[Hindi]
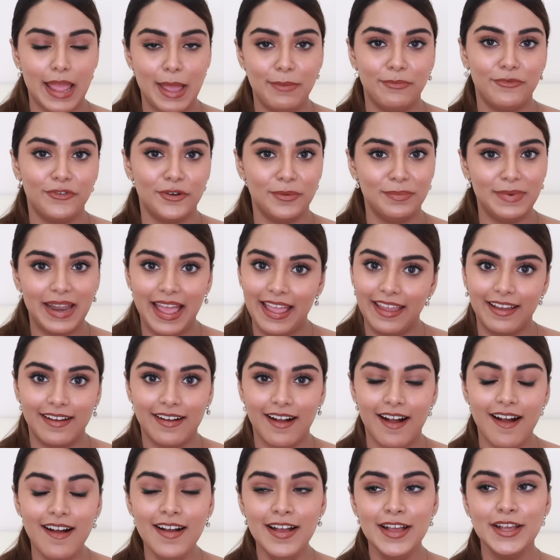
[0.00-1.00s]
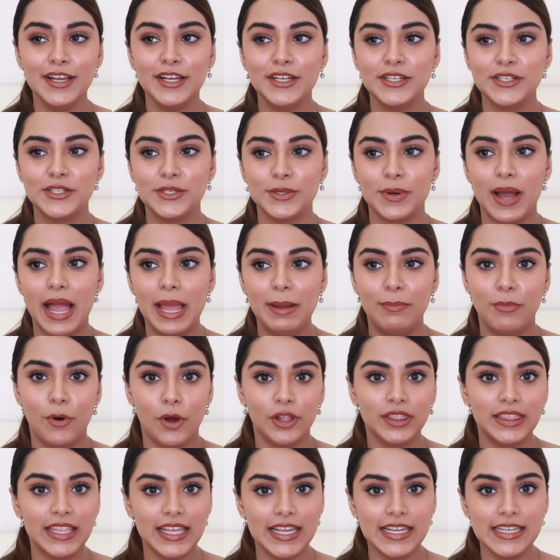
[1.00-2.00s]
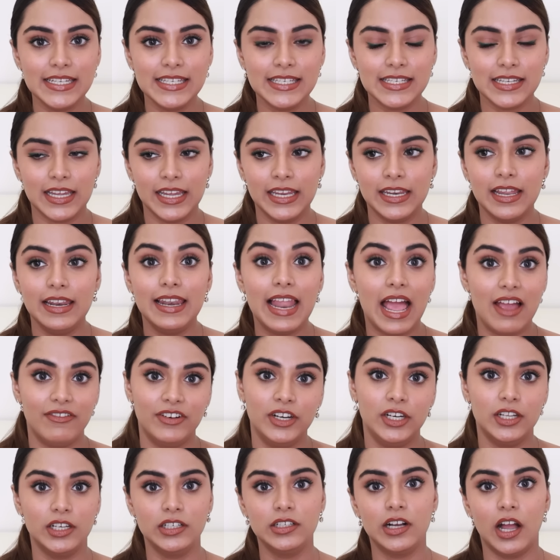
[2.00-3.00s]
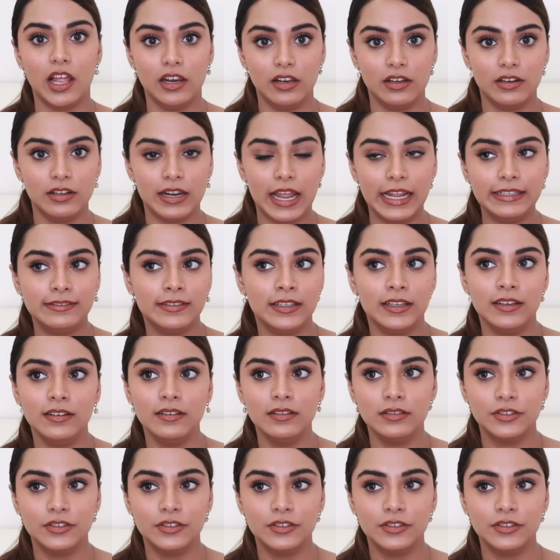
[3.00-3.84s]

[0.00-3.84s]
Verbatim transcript: रैप फ्रॉम नायका सो आई बॉट दिस इन अ लैवेंडर कलर आई थिंक